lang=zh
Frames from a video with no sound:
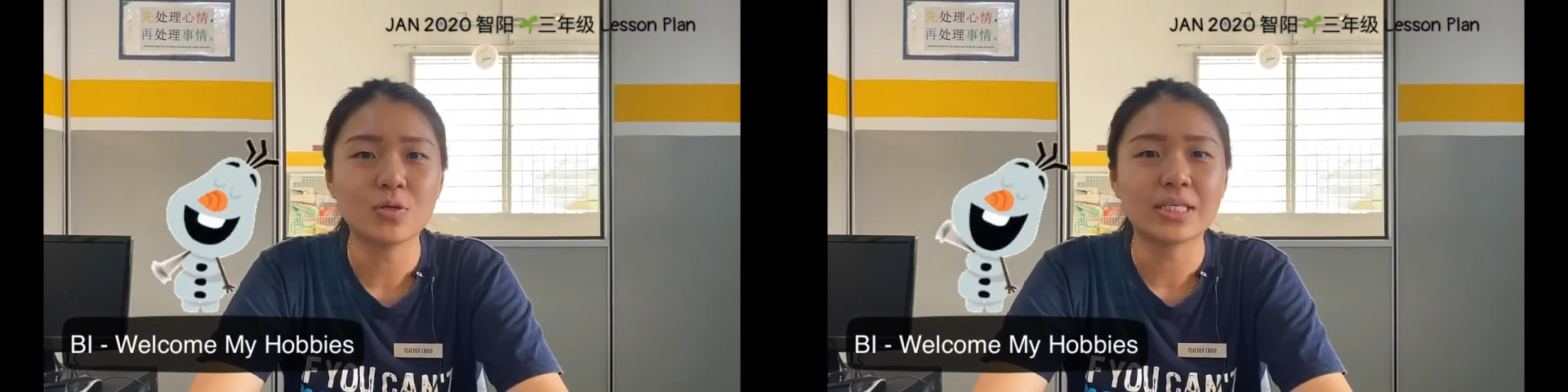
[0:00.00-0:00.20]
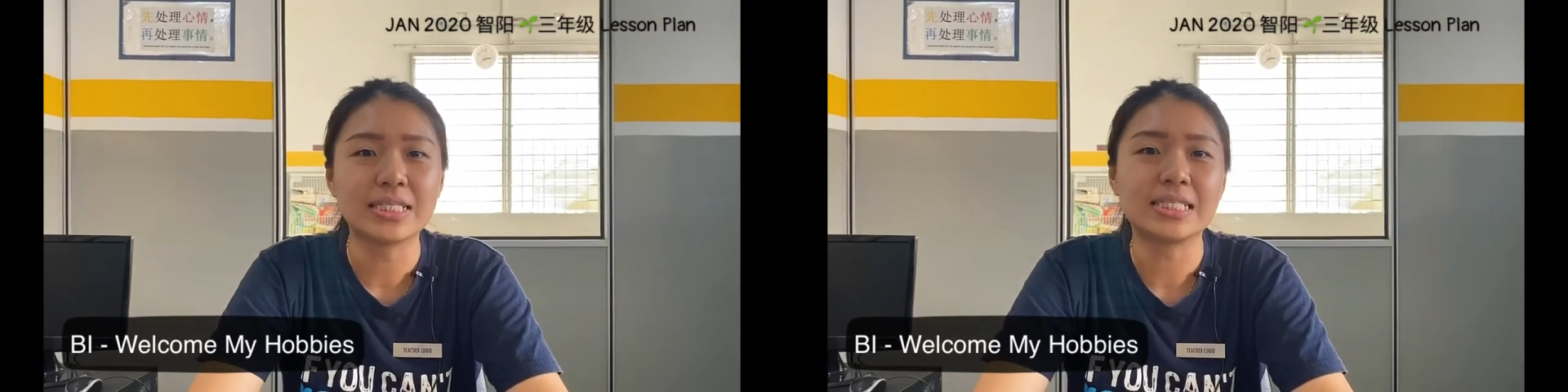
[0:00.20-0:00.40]

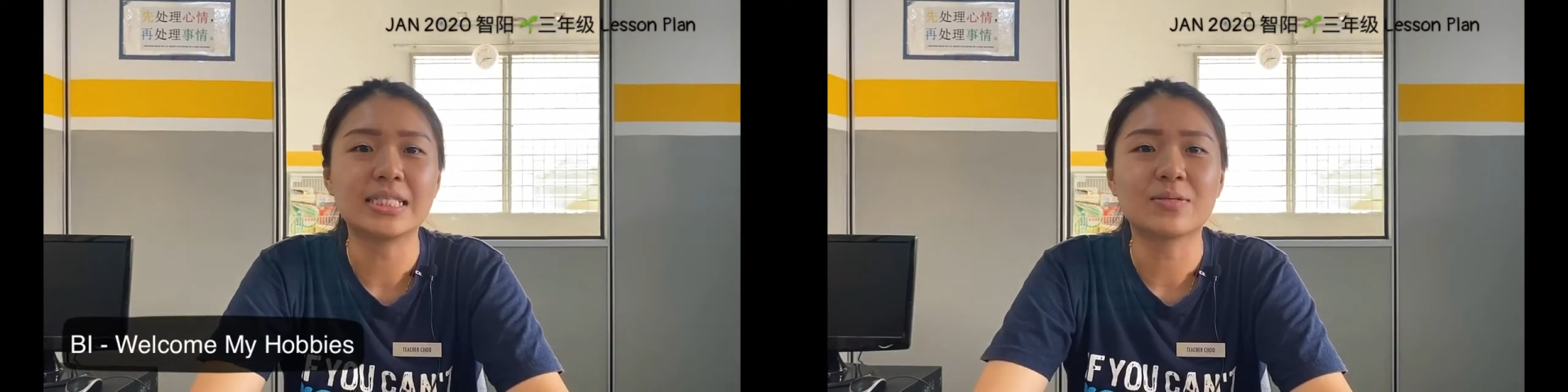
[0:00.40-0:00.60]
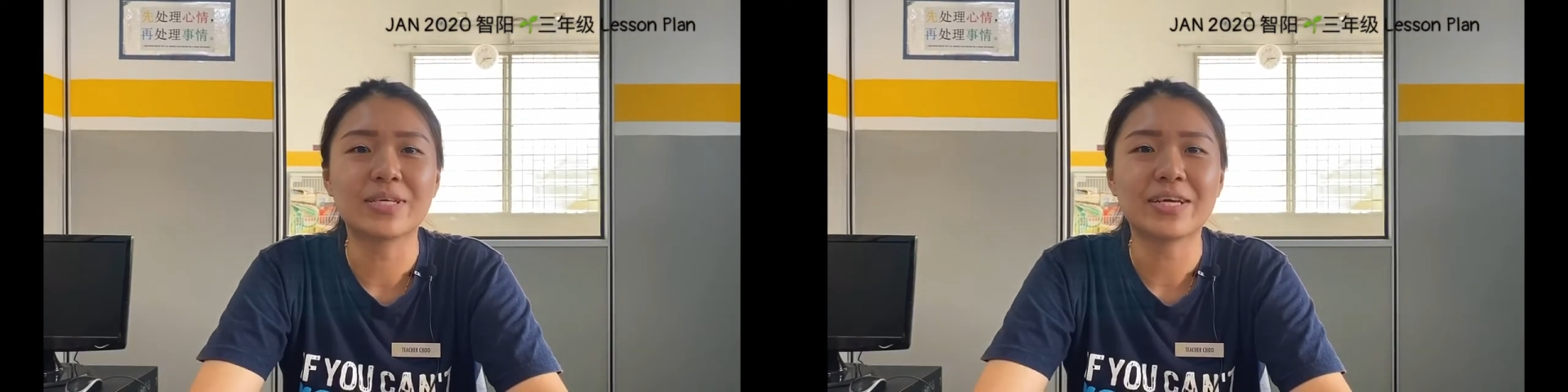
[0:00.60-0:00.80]
以及怎
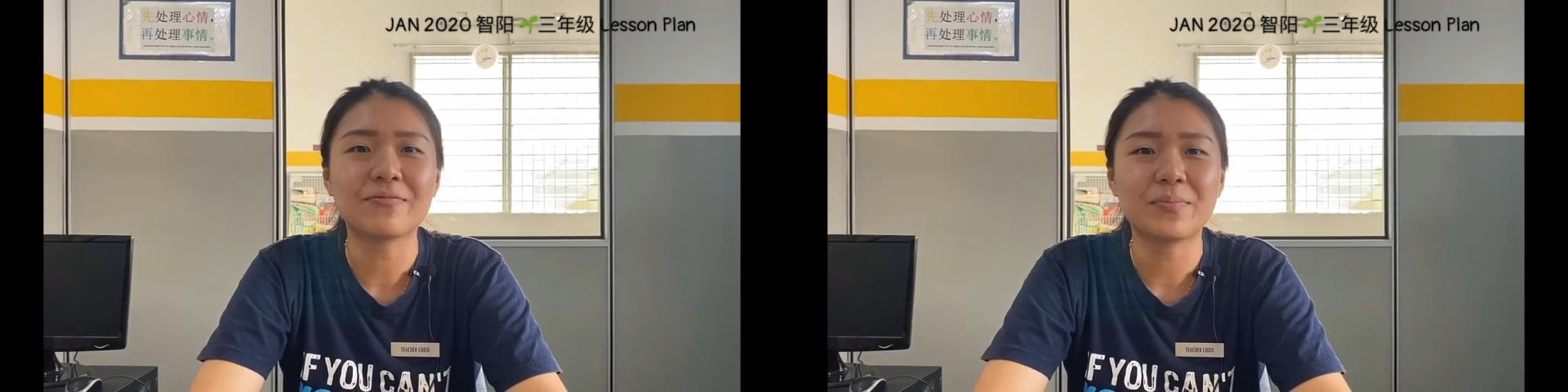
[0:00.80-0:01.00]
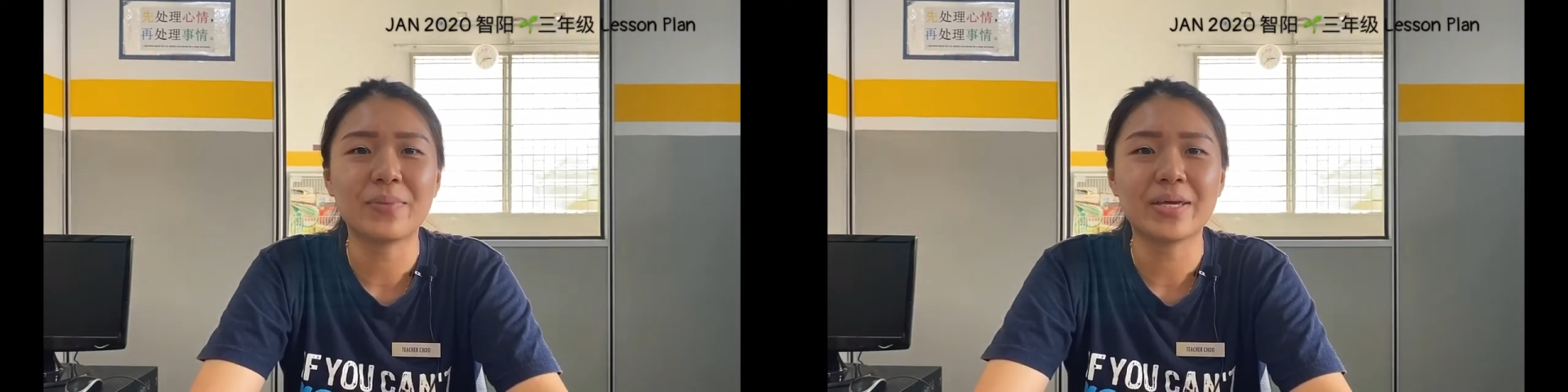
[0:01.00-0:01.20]
么样
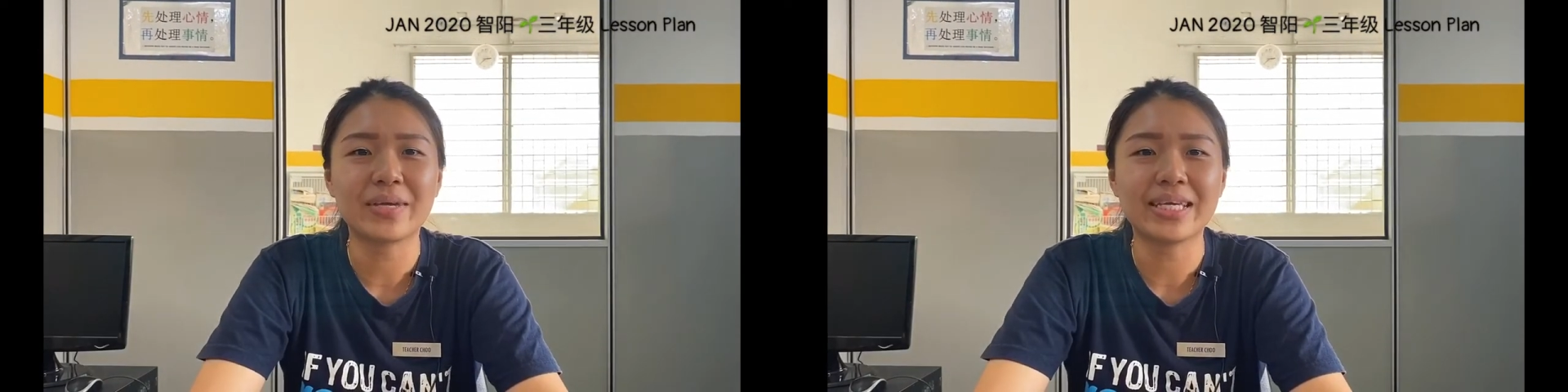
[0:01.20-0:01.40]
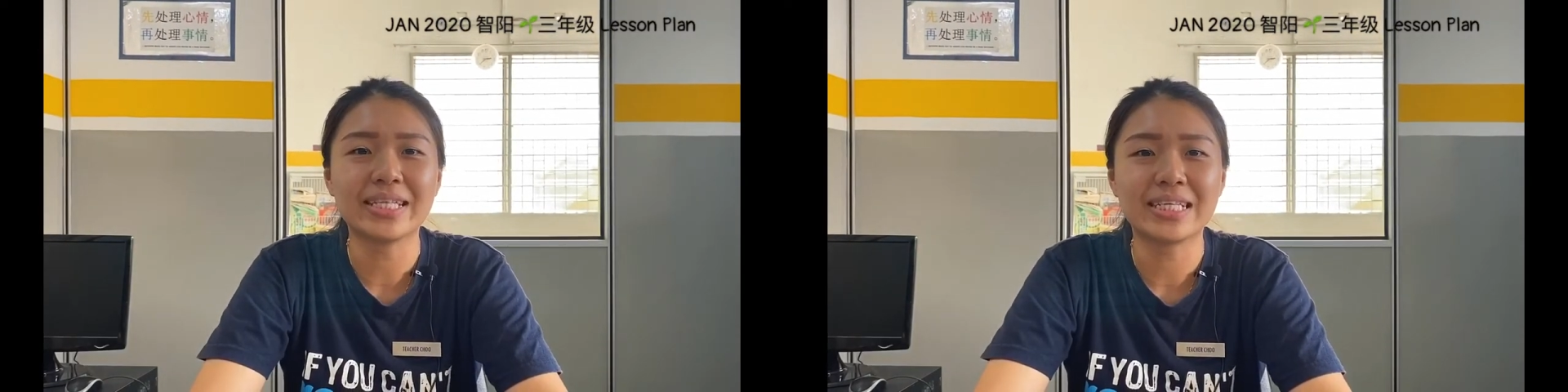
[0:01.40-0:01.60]
分配每
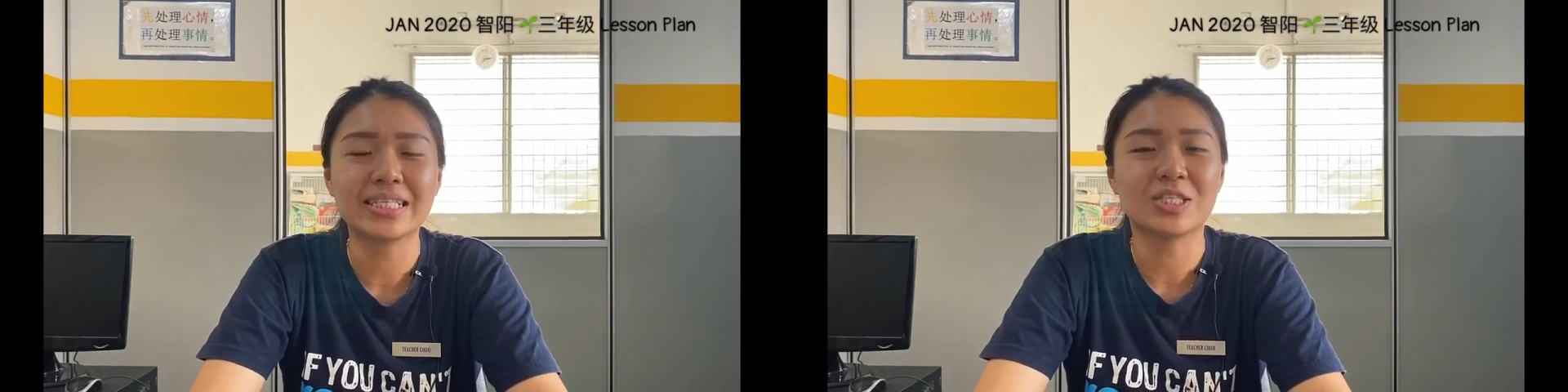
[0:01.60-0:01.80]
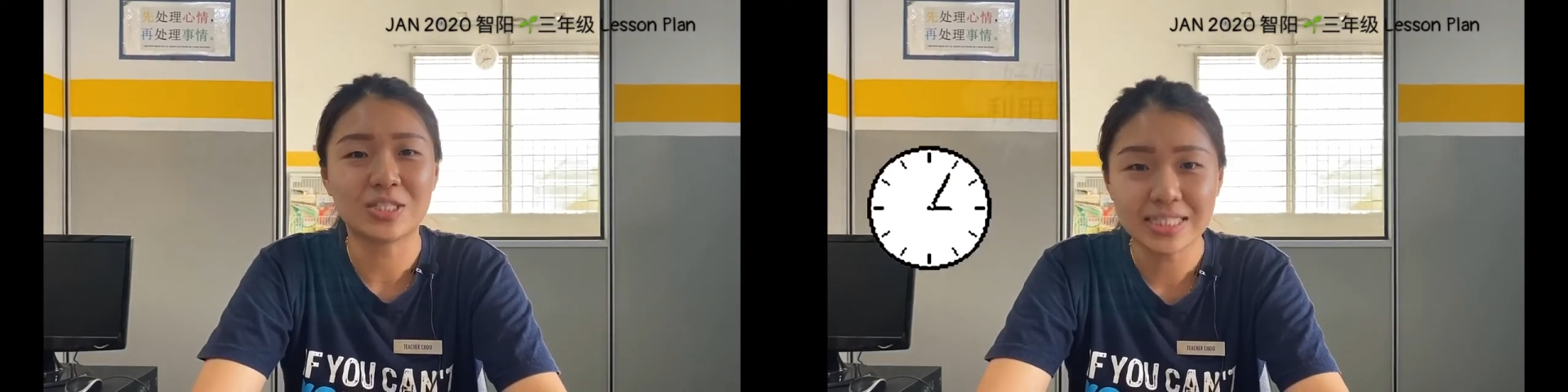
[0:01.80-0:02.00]
一天的
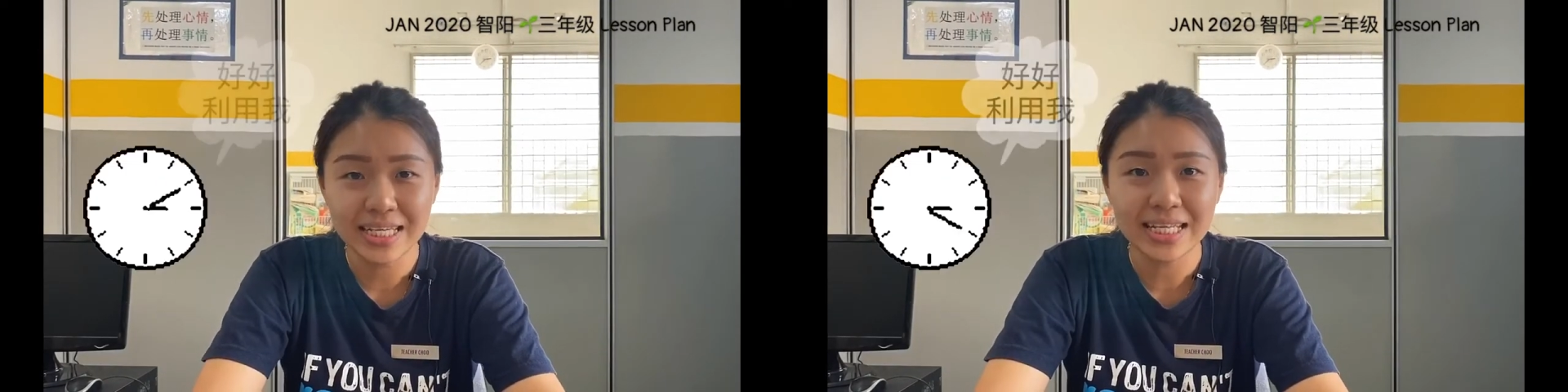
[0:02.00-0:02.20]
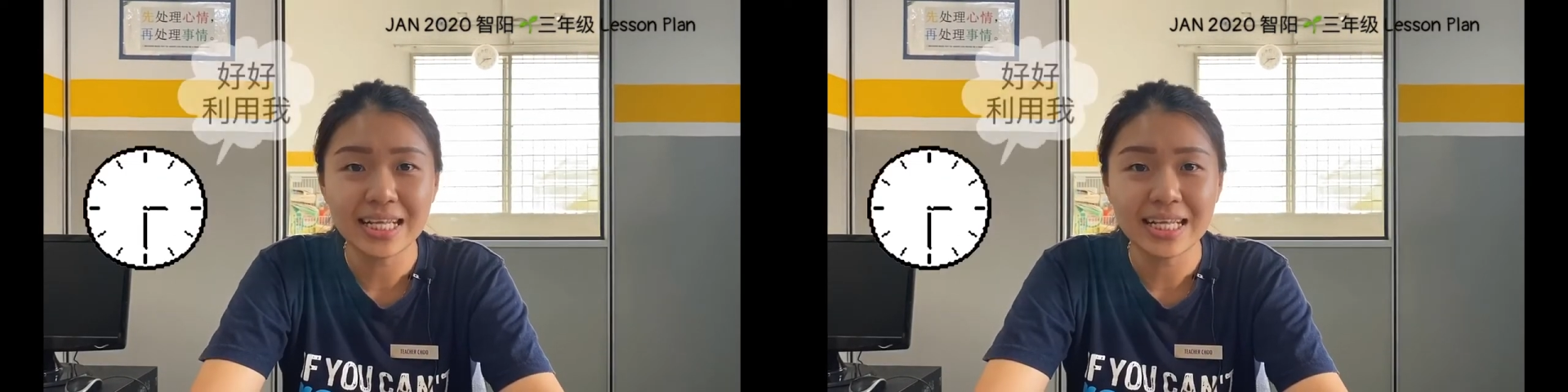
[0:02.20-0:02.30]
时间